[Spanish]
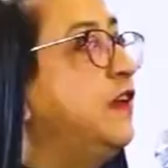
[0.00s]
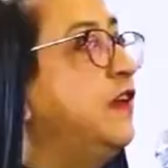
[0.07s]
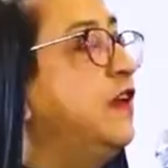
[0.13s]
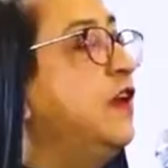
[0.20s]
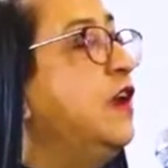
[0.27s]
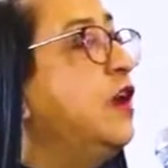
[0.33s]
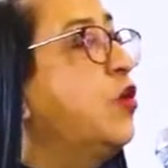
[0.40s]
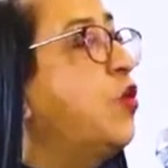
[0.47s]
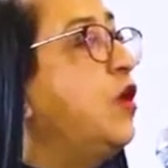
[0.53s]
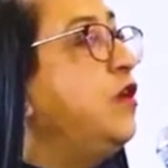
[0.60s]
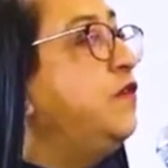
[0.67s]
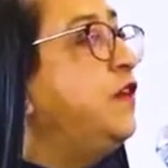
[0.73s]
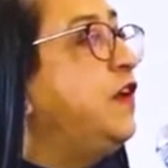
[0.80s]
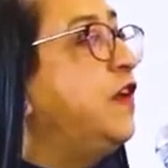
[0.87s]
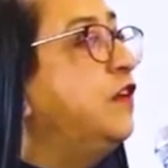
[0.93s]
La
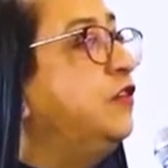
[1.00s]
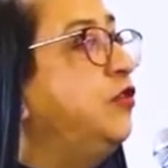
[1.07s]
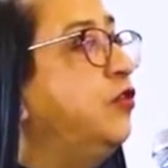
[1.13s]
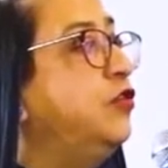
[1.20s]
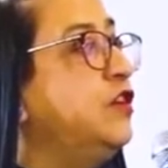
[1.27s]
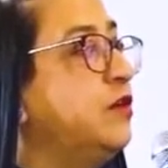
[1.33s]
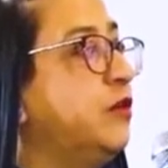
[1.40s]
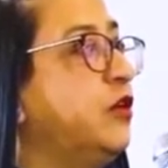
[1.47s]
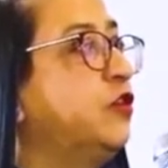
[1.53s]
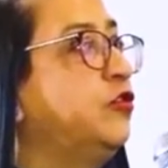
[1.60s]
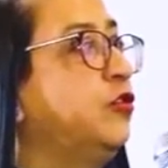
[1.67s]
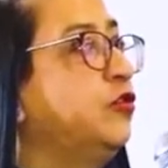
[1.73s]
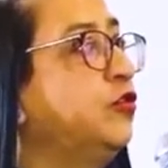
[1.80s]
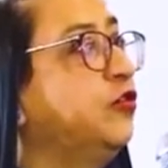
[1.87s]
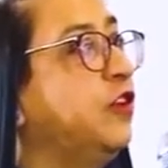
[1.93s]
Universidad de Nariño
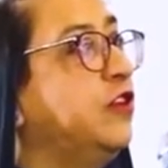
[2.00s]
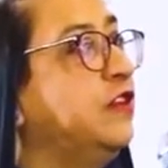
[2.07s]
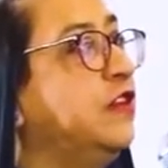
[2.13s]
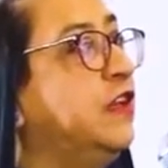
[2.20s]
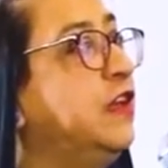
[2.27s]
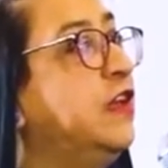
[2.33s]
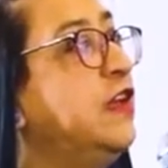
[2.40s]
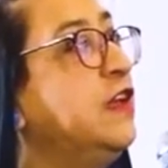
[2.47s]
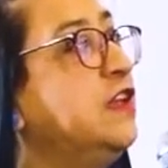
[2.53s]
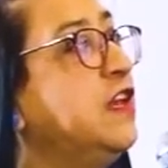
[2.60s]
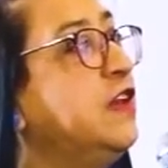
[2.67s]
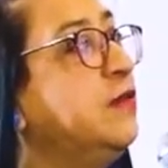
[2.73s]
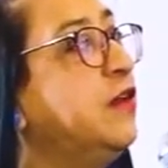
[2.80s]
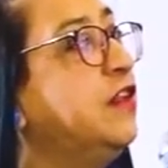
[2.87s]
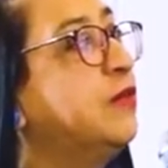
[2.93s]
recibió por primera
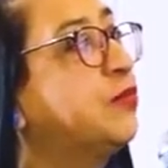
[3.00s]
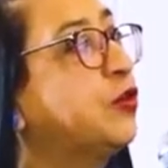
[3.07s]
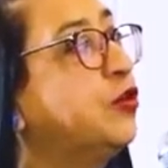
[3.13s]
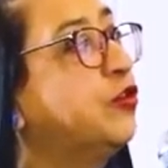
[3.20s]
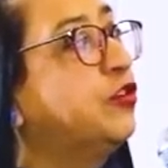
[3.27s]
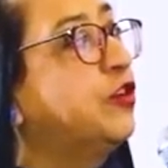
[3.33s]
vez por parte del